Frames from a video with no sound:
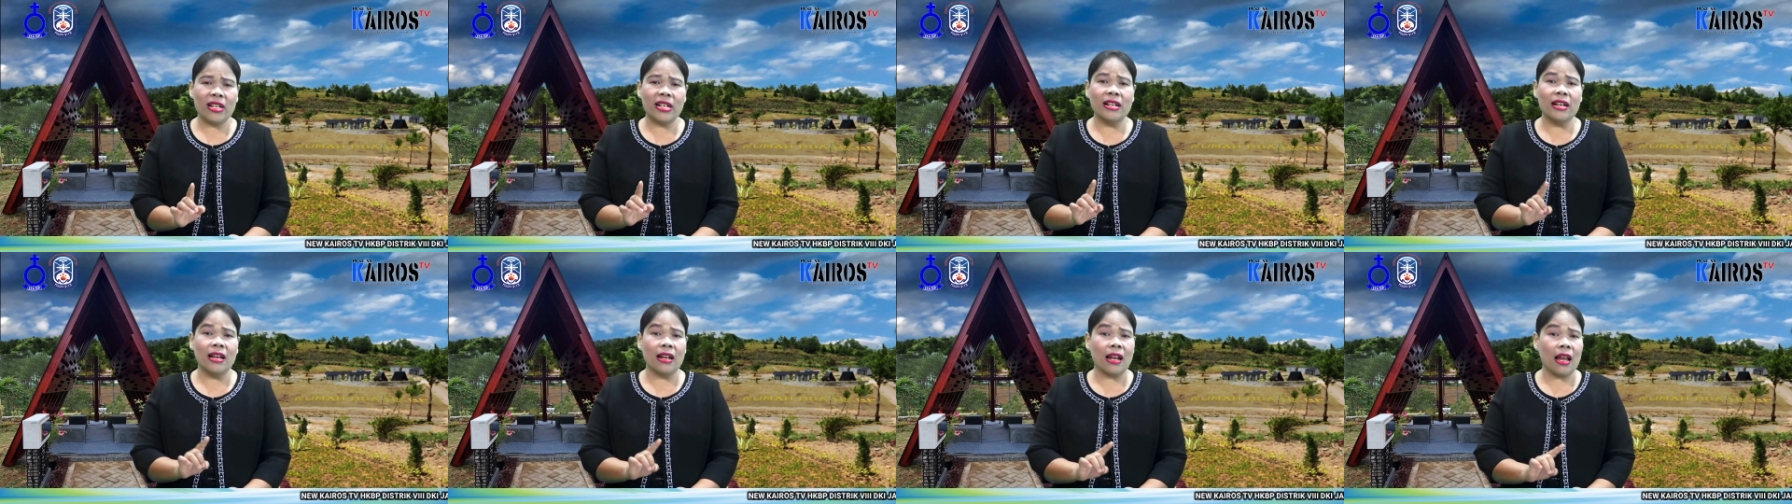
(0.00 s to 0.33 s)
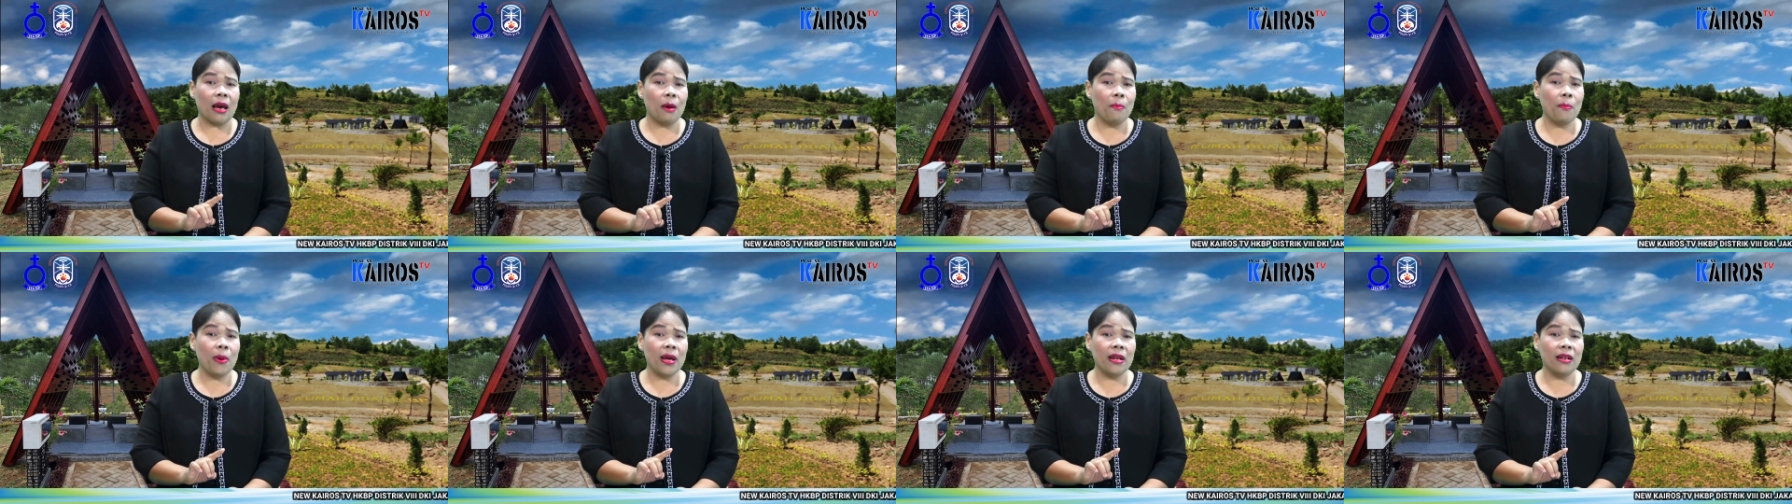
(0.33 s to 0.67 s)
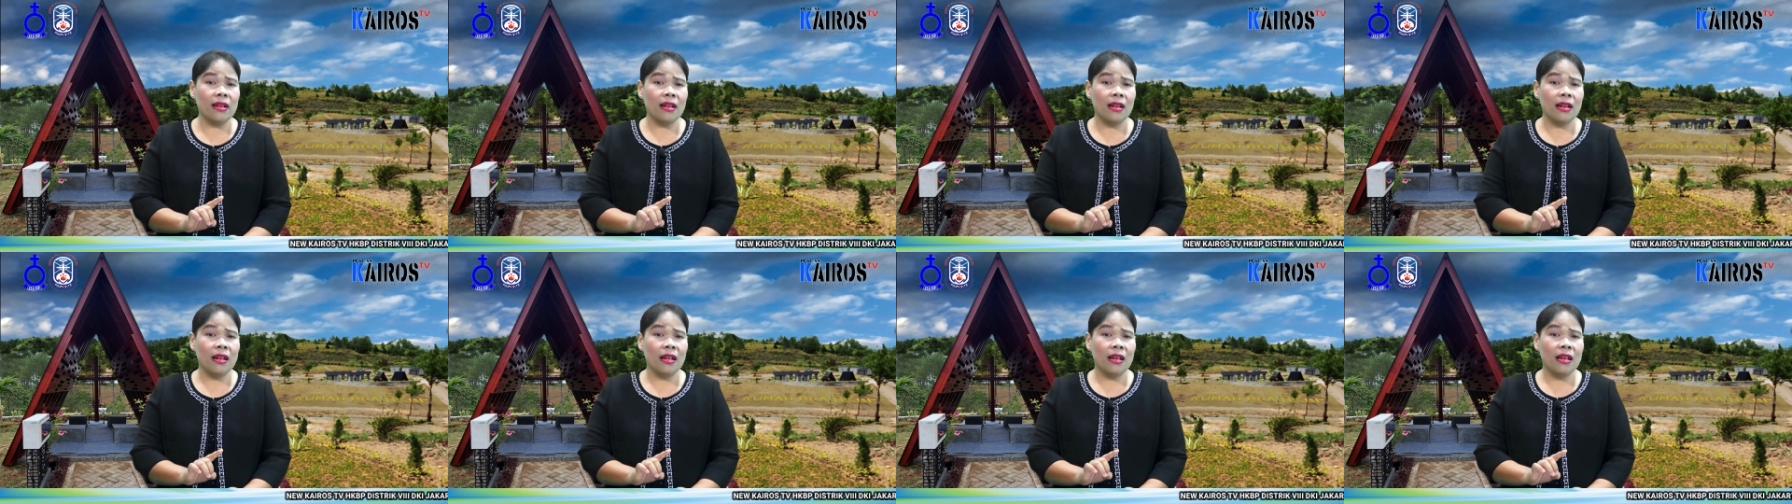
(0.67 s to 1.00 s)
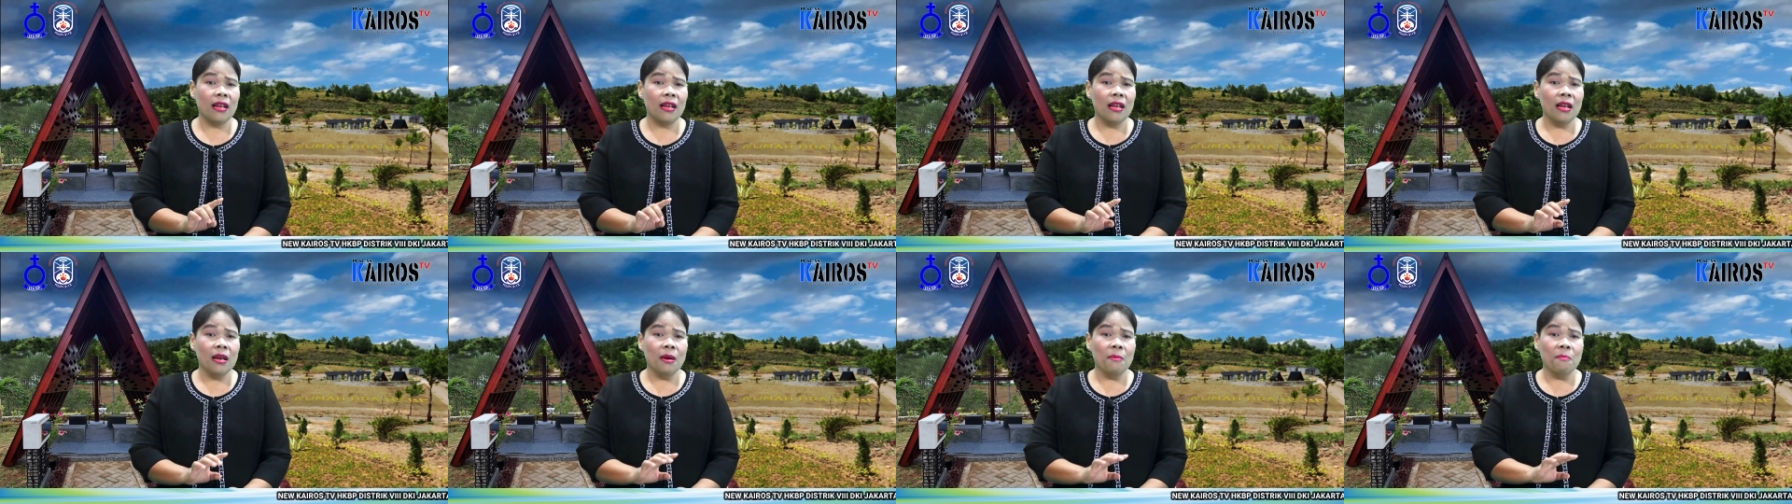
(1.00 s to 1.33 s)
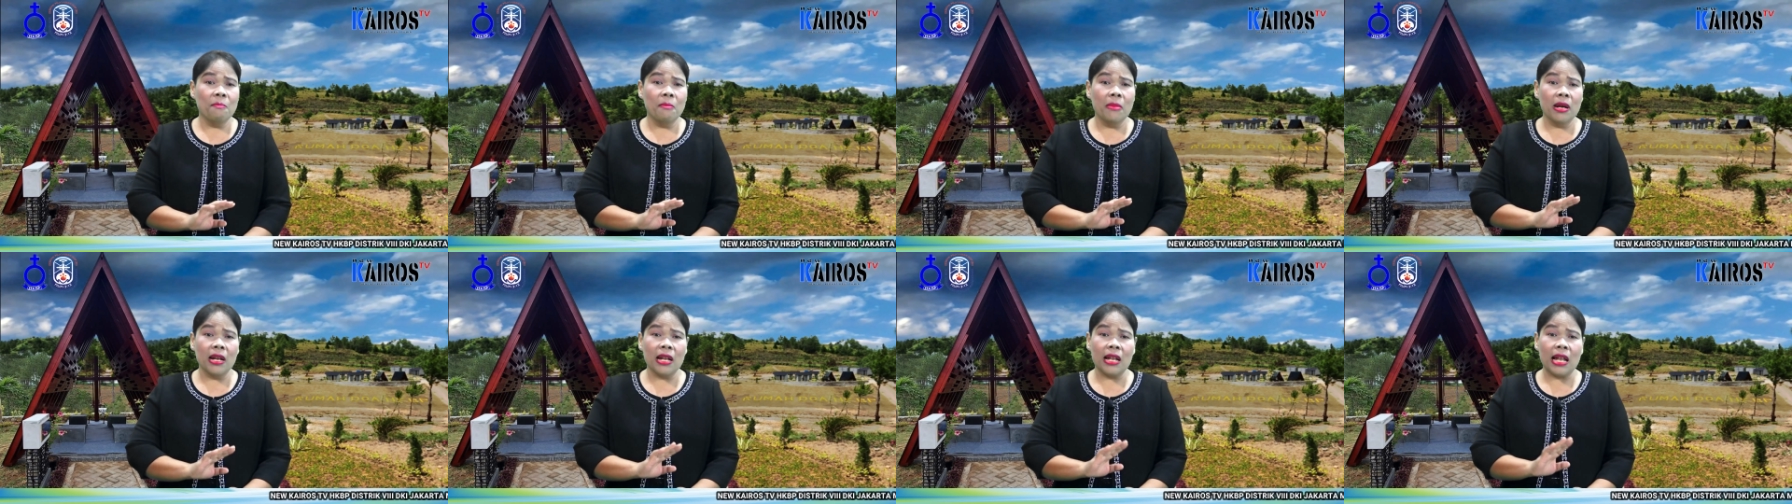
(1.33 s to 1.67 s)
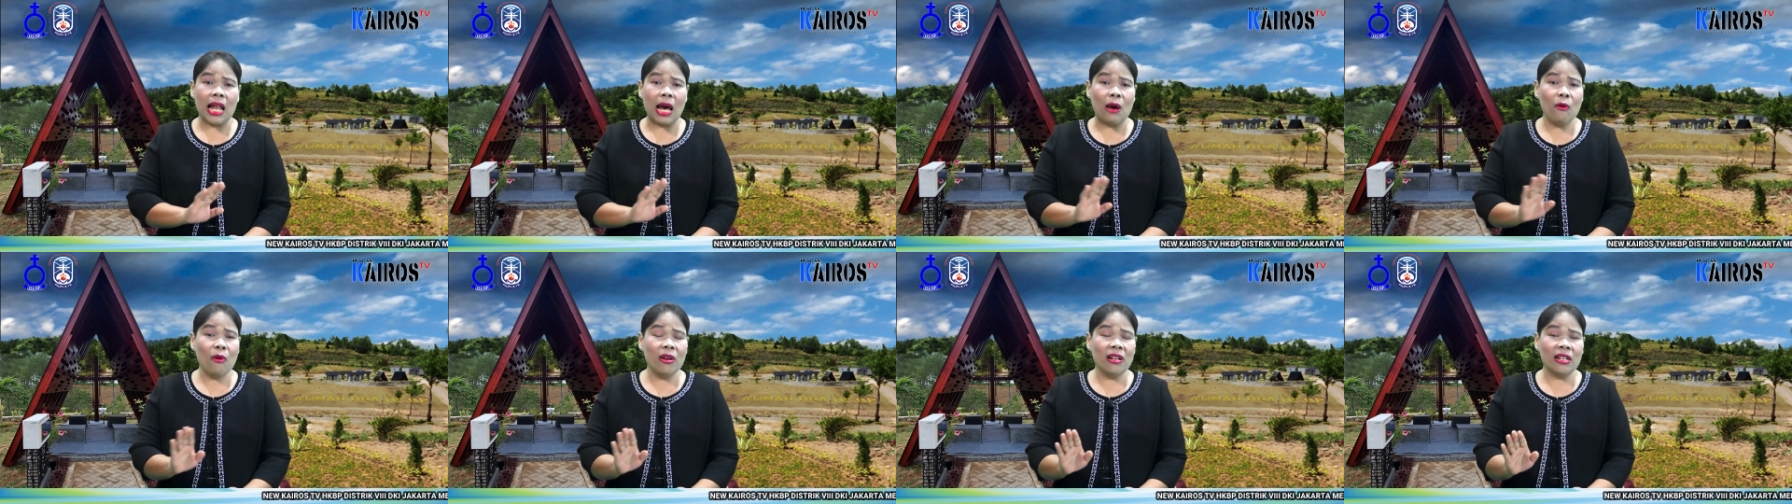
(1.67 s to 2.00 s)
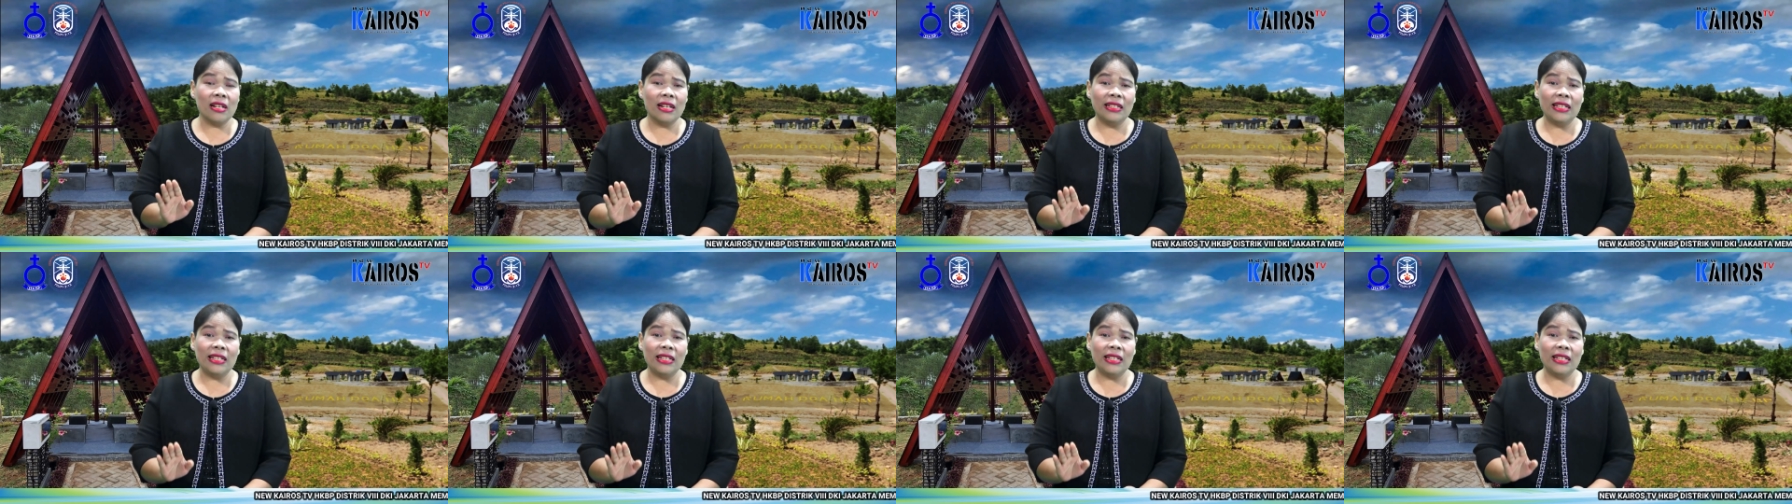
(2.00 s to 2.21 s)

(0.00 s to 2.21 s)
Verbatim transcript: kegelapan, melawan